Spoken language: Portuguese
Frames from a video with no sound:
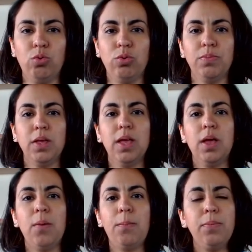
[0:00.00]

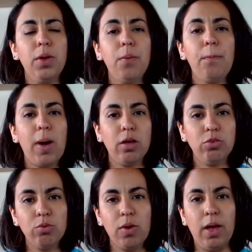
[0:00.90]
O primeiro
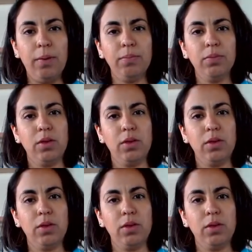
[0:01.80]
passo é